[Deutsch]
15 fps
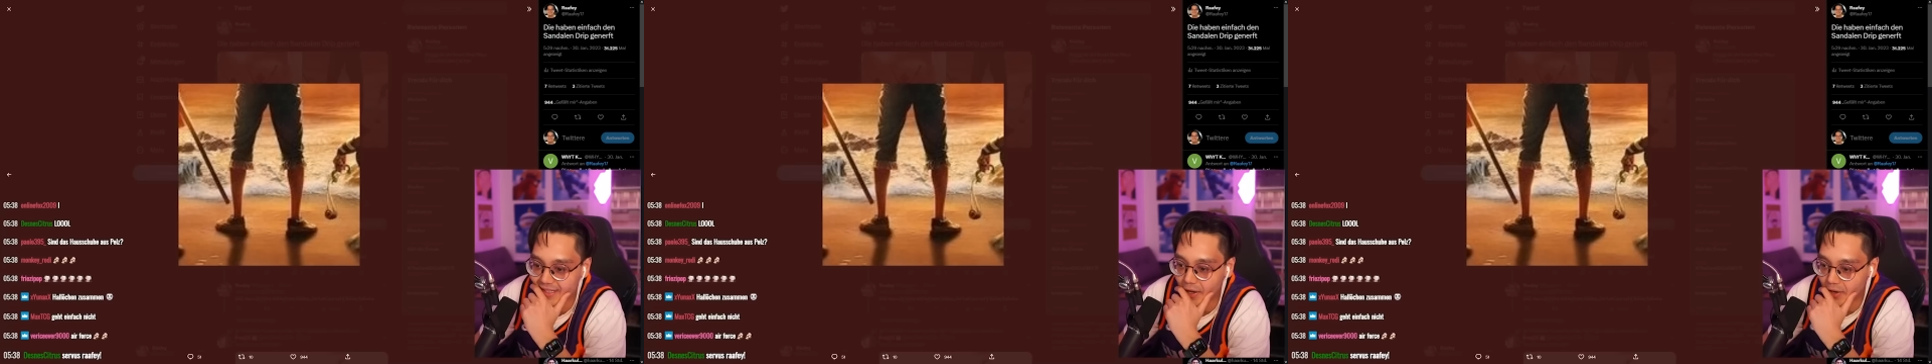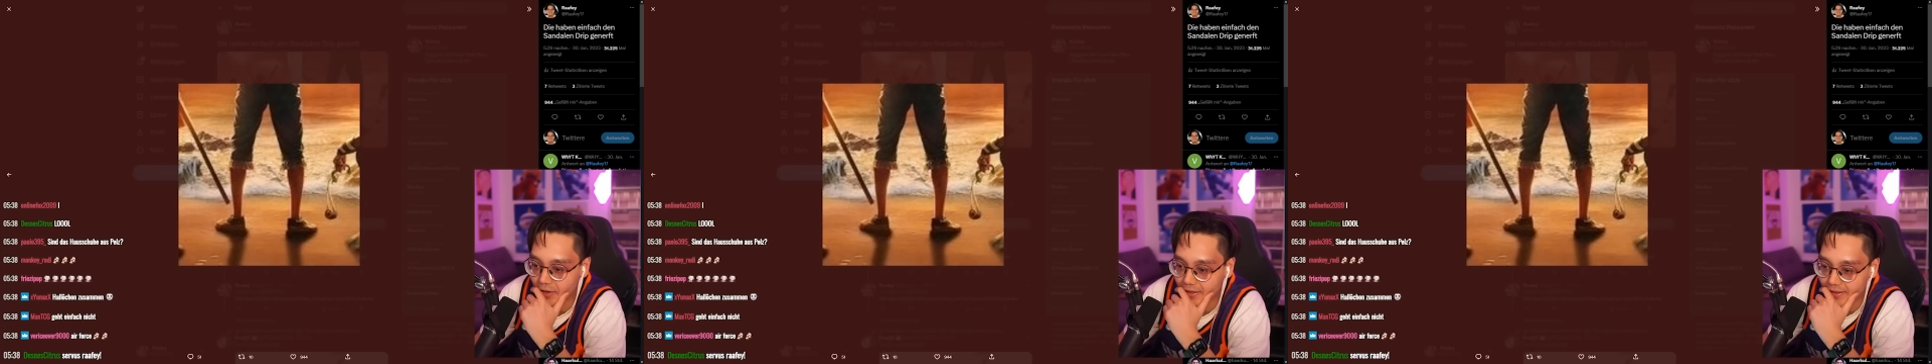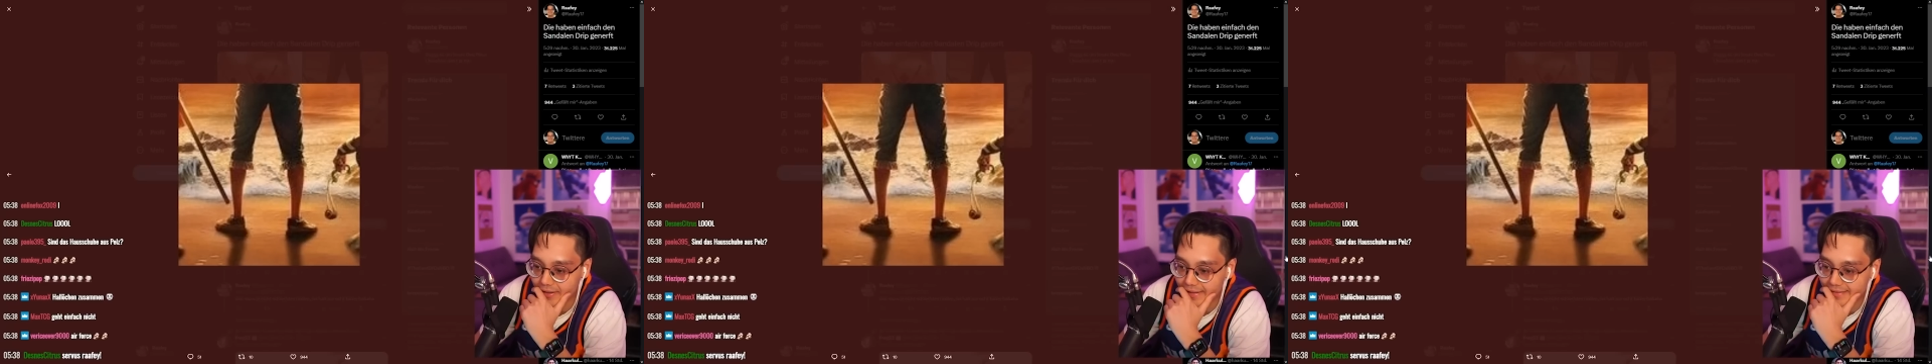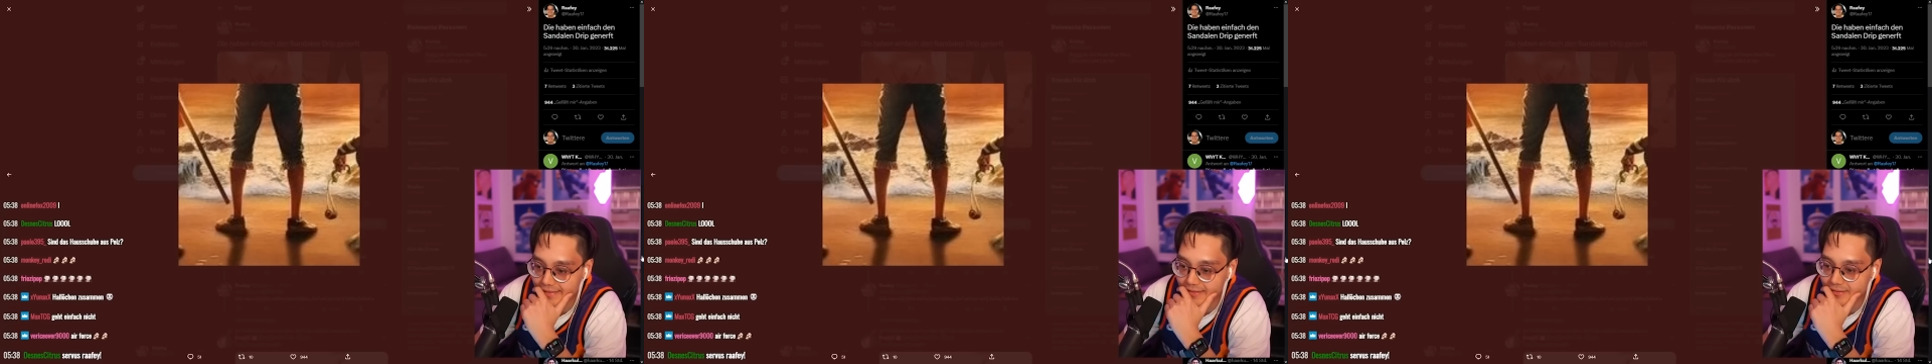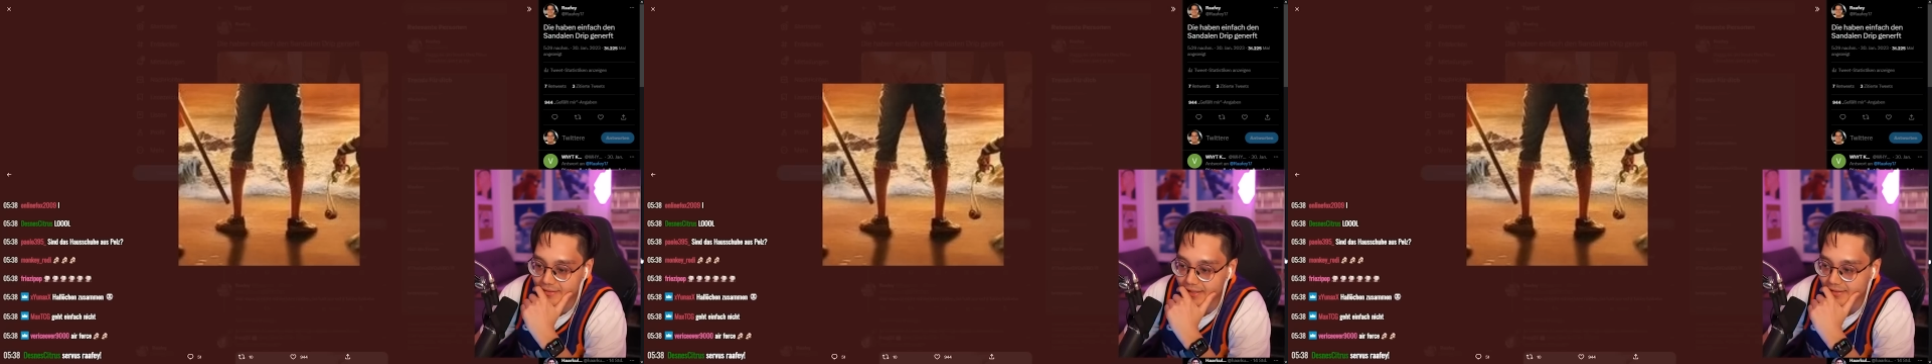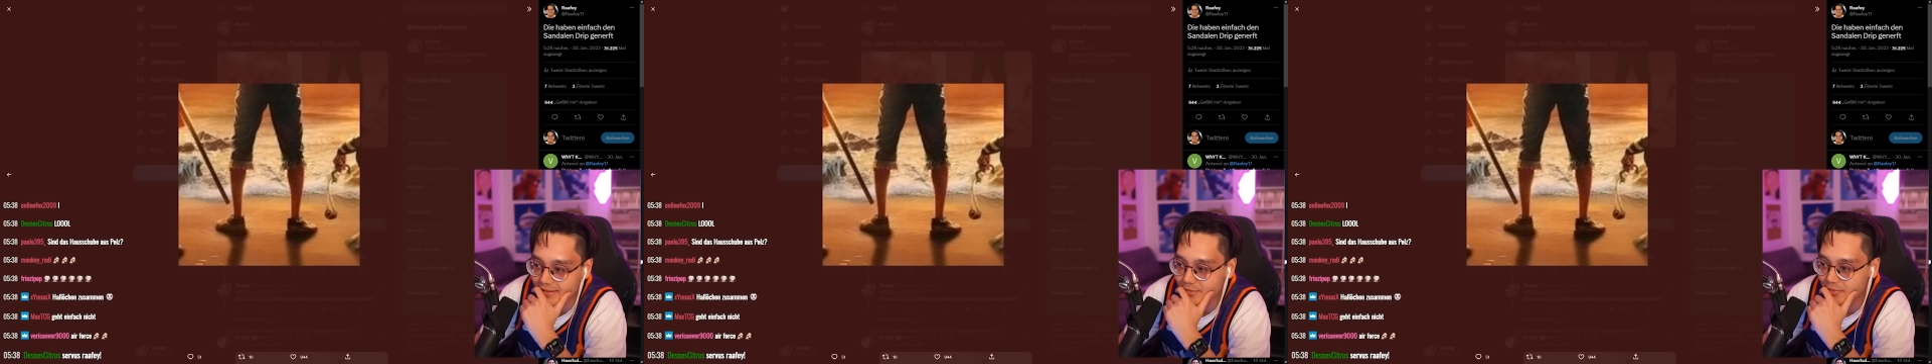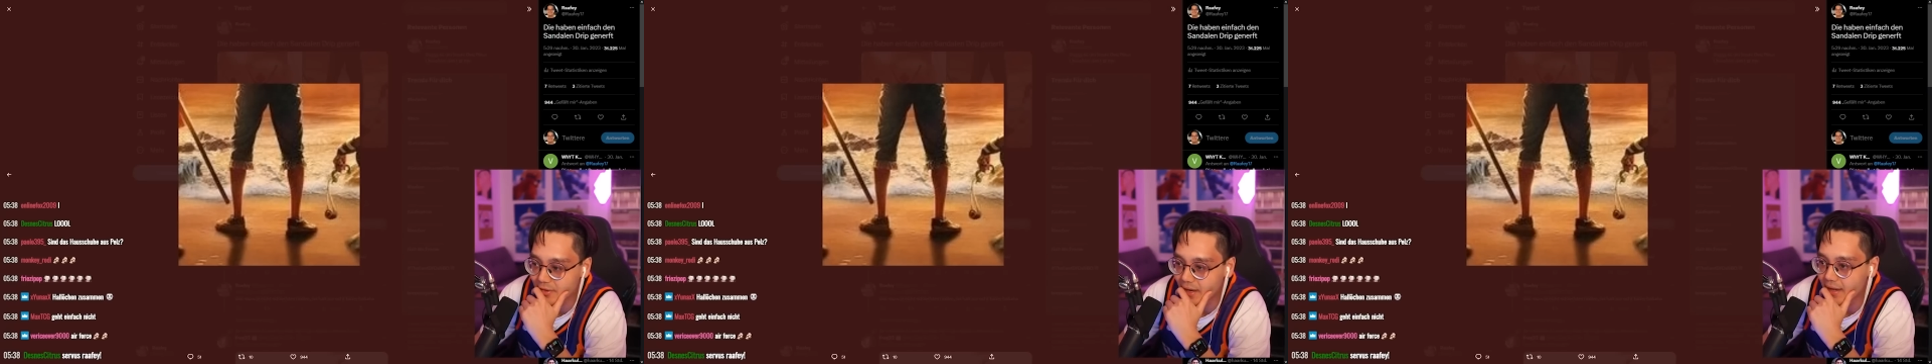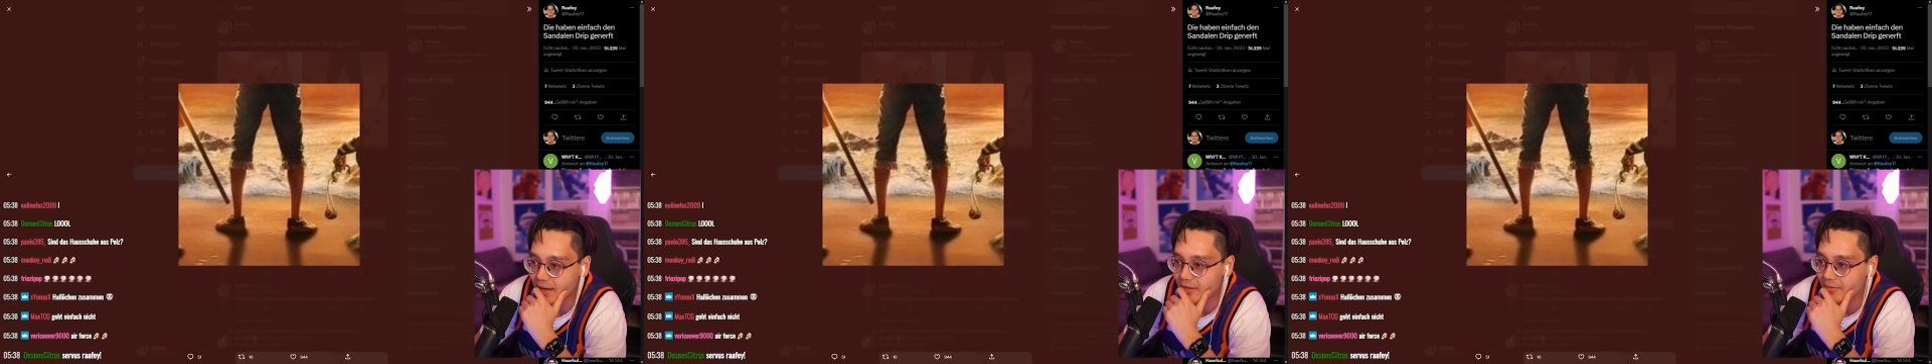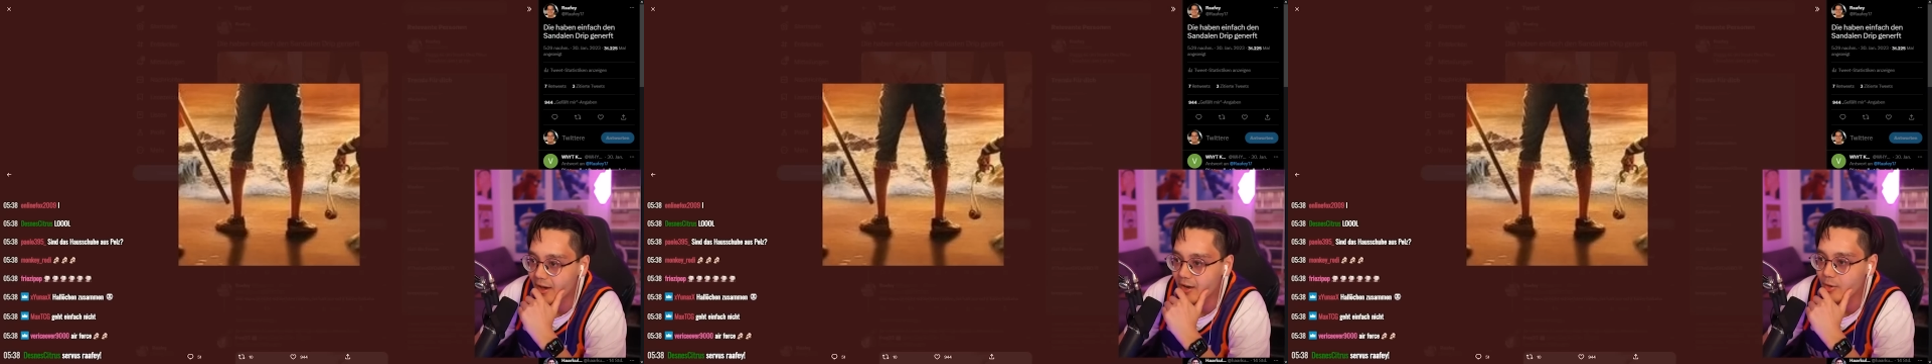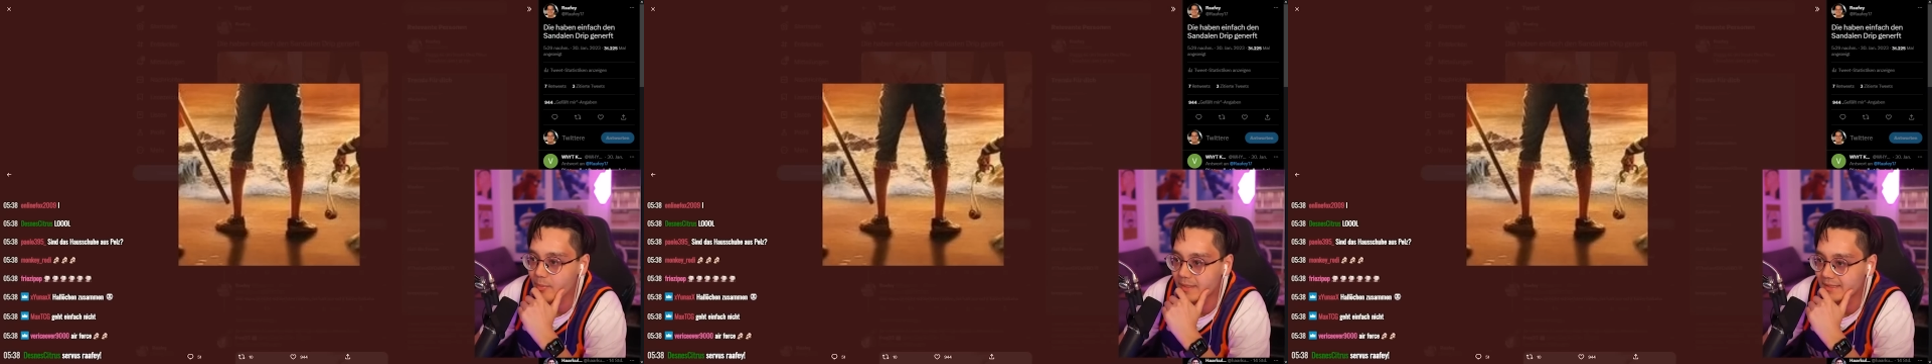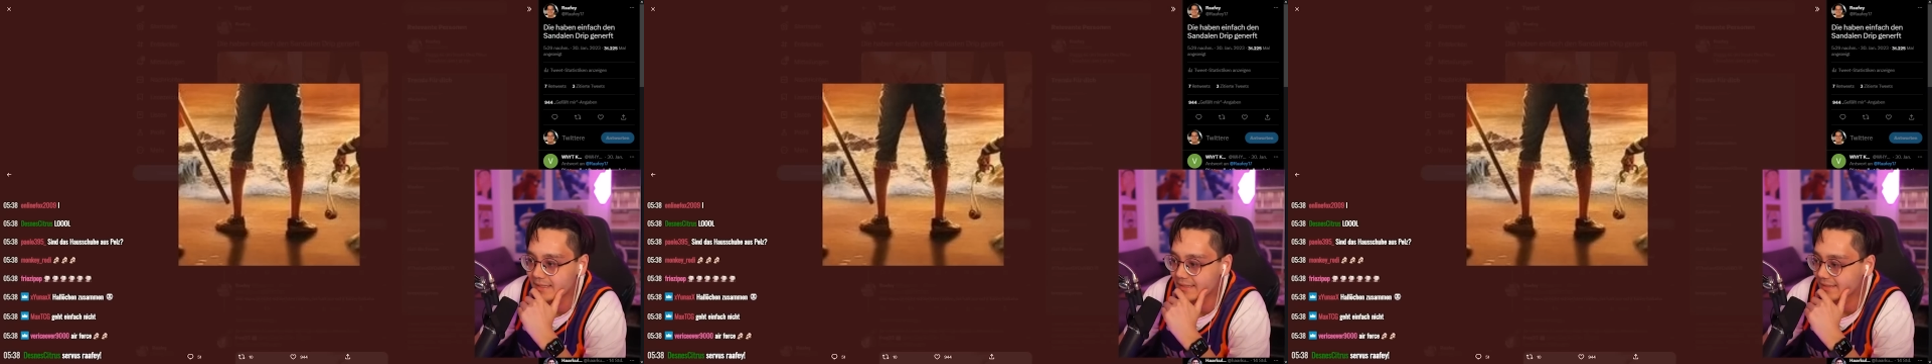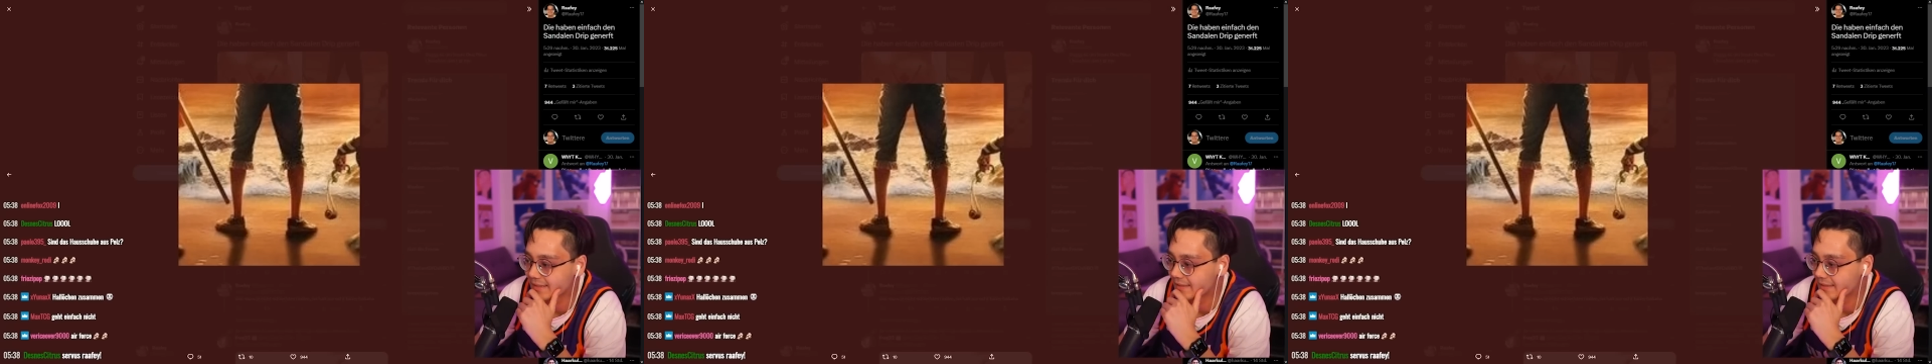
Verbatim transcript: Okay, jetzt, jetzt die Frage, warum ist das denn